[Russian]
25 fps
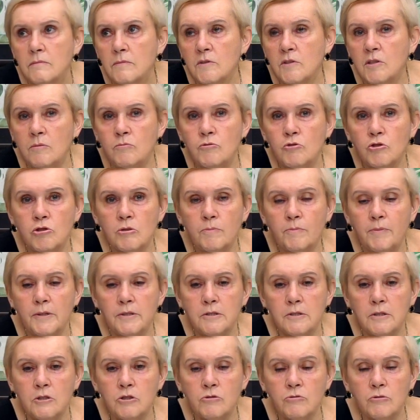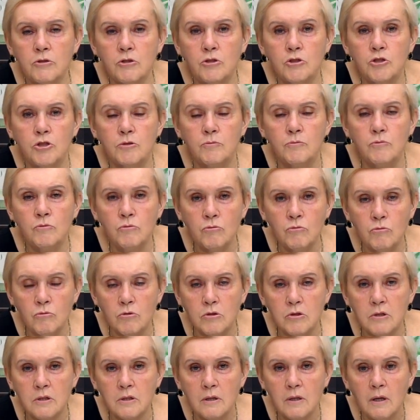Да можно подсаживать к чему
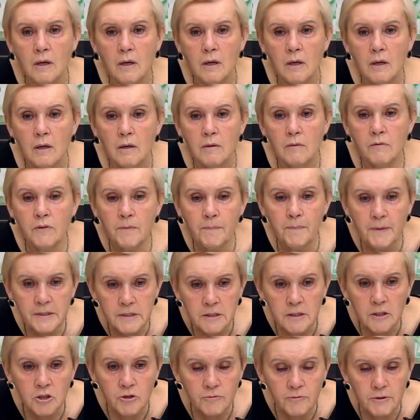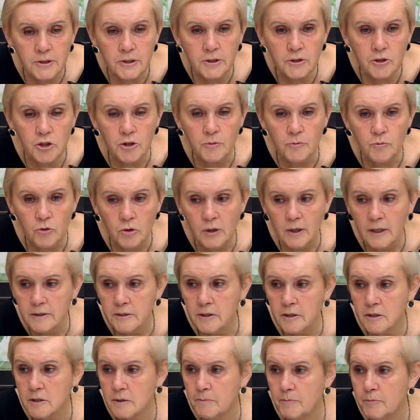угодно. Вы подсаживаете к чему
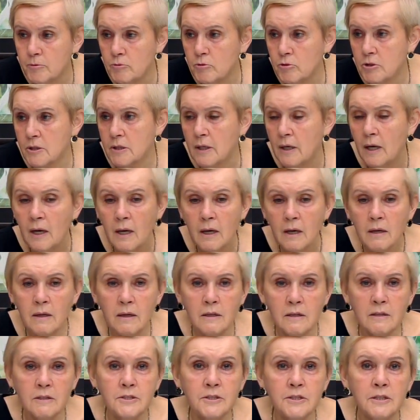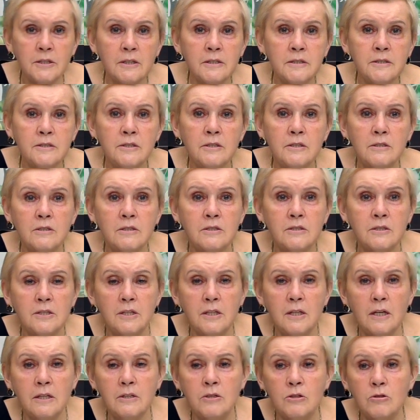хотите. Просто как эти растения
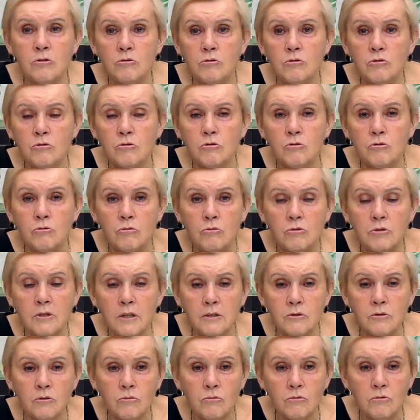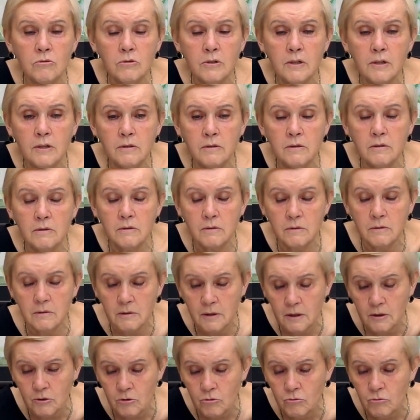среагируют друг на, друг, для,
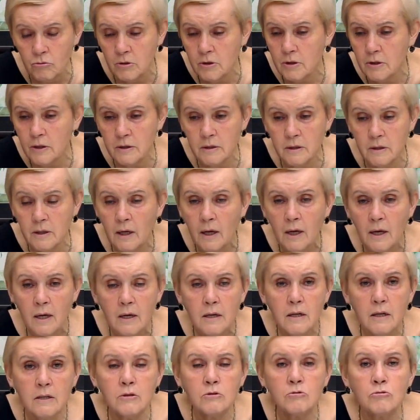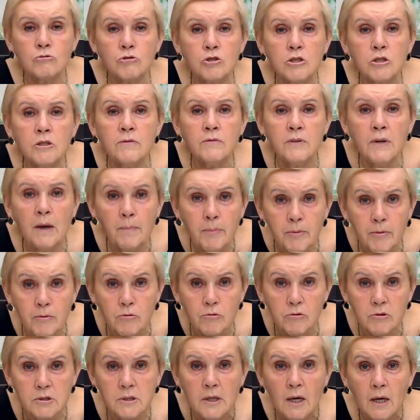на друга, это, это уже
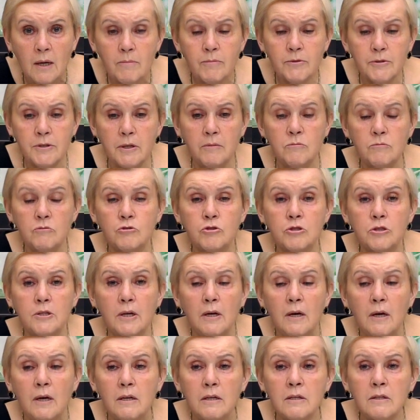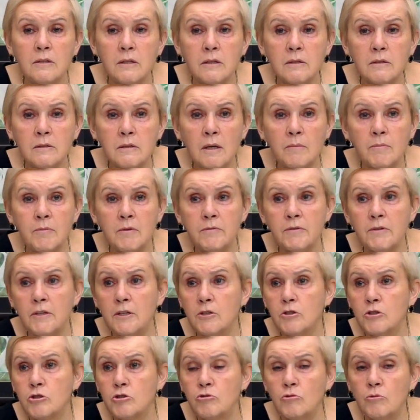вопрос. Потому что иногда
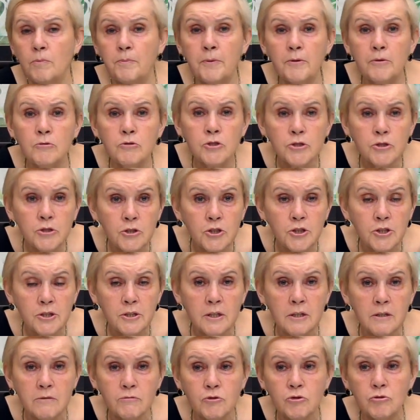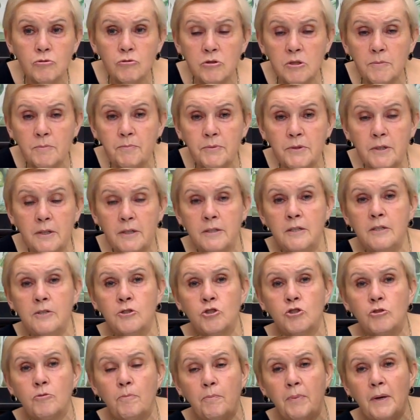бывает, что плющ начинает все заполонять,
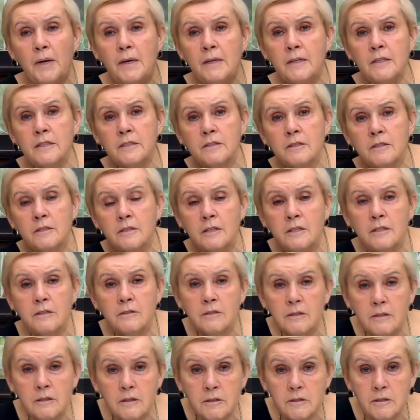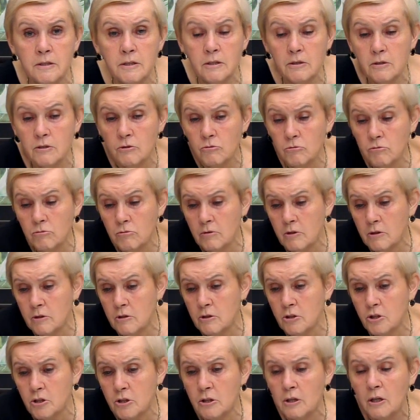что полезет на это растение. Ну,
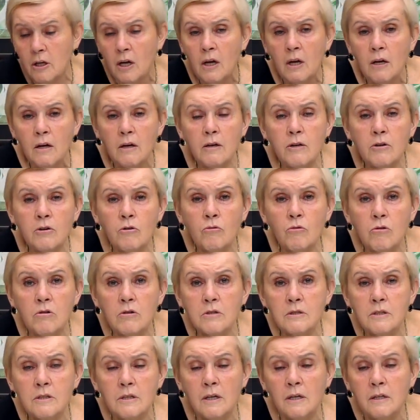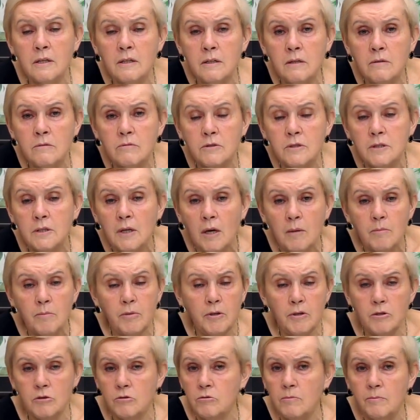это же легко контролировать.
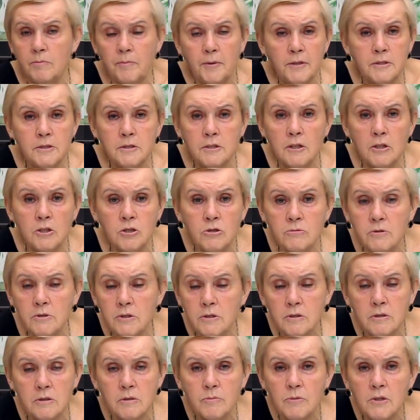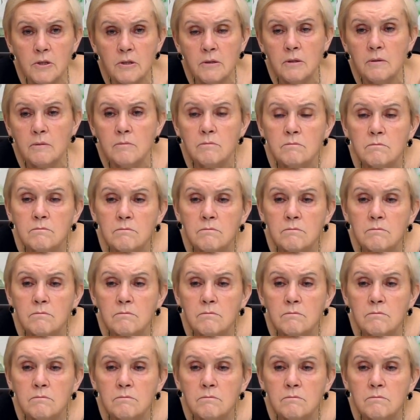Поэтому подсаживайте смело